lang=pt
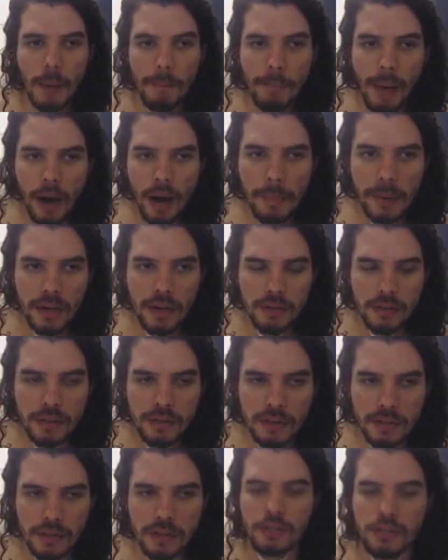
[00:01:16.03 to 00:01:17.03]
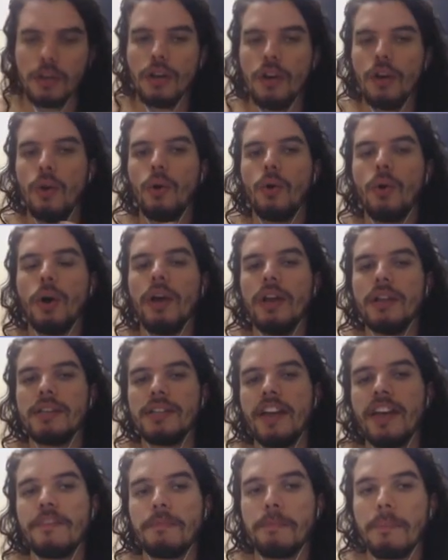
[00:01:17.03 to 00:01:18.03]
para pegar os seus itens. O correio ele
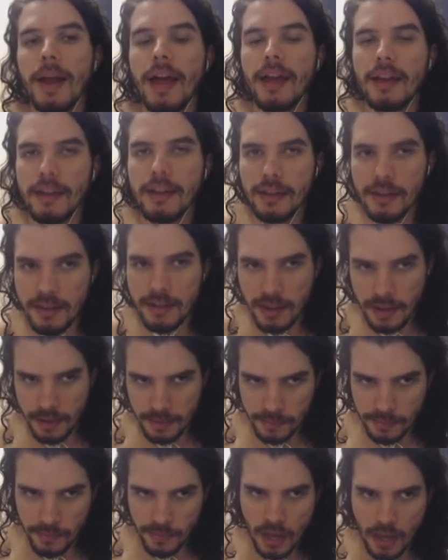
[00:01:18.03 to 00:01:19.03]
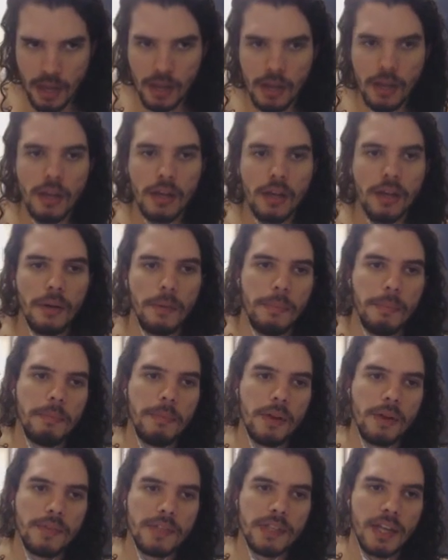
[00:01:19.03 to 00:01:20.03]
serve para quê?
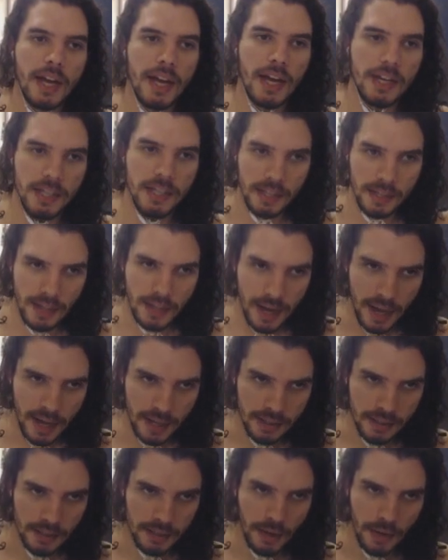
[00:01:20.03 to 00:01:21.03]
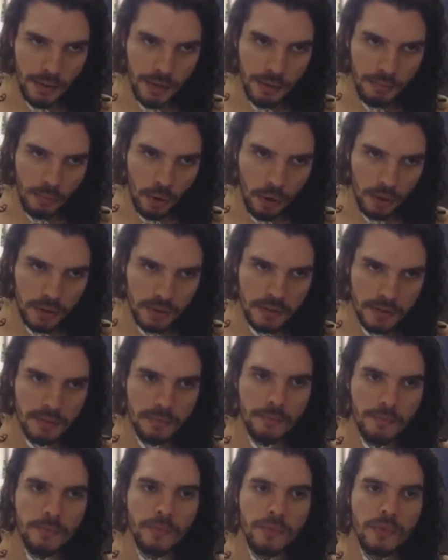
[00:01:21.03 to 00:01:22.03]
Primeiro você tem a caixa de entrada, que é o inbox,
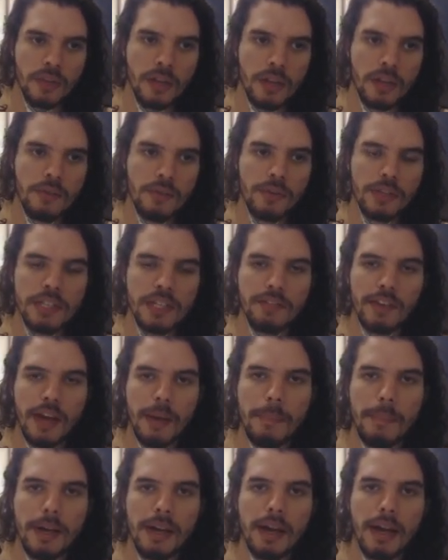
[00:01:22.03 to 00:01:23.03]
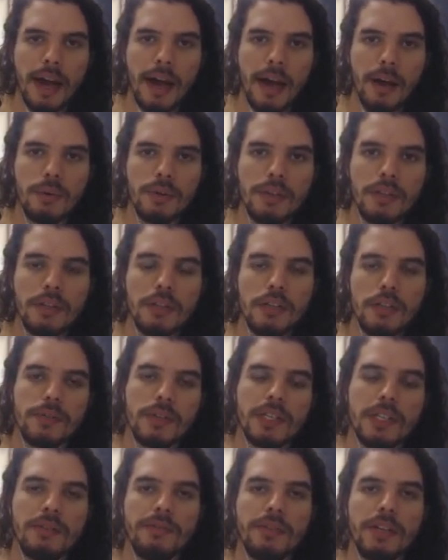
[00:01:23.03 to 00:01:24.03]
e você vai pegar os itens que
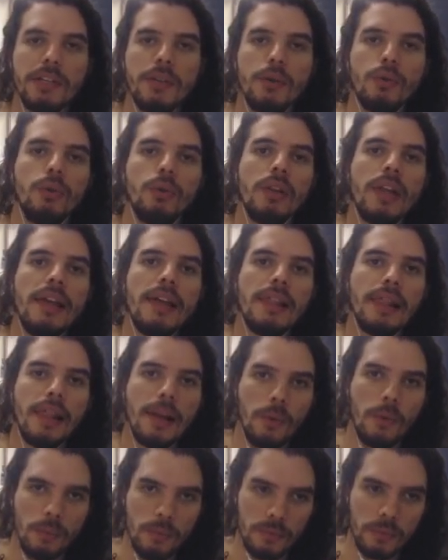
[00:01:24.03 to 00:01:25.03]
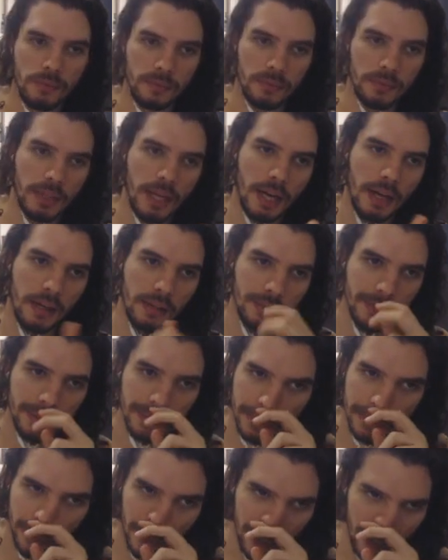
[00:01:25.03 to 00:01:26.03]
você vendeu no leilão, tá?
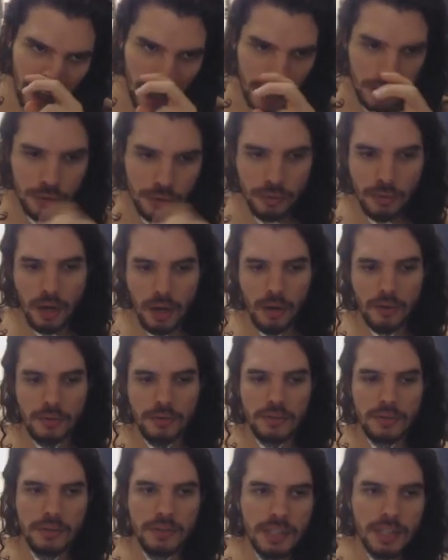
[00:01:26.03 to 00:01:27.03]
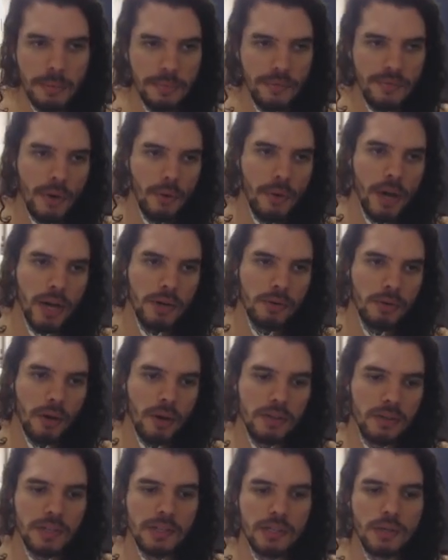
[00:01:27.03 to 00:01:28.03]
Ó, action House. Sempre que é um Action
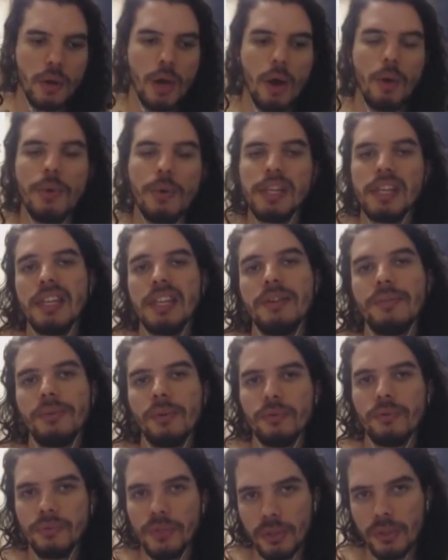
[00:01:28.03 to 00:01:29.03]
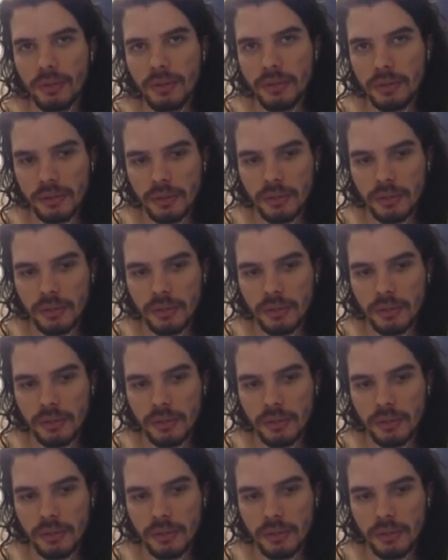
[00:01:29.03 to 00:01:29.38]
House assim, ou é um item devolvido,